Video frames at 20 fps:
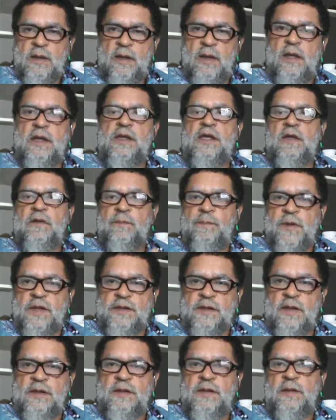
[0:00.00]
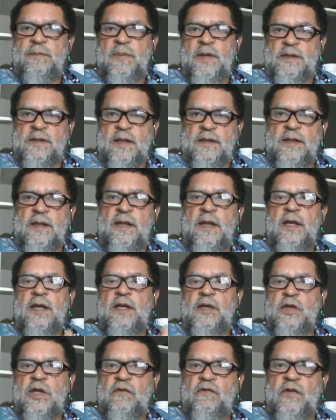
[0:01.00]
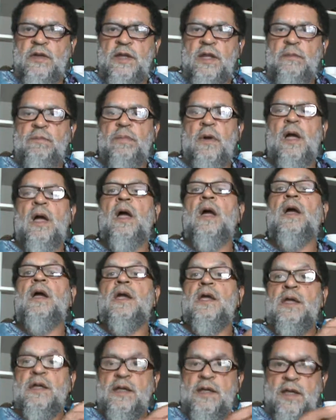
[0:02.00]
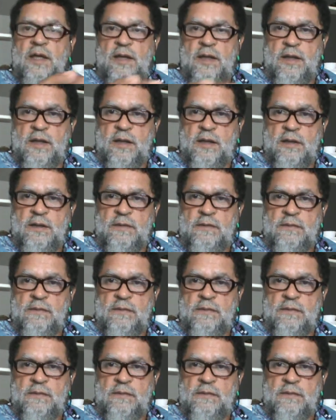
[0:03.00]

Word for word: et qui patati patata, et qui finit par guerre.